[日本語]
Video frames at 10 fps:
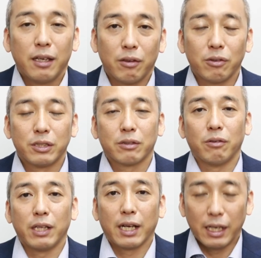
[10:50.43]
よろしく
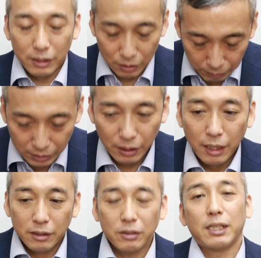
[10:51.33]
お願いします
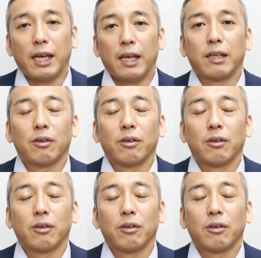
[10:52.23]
そして、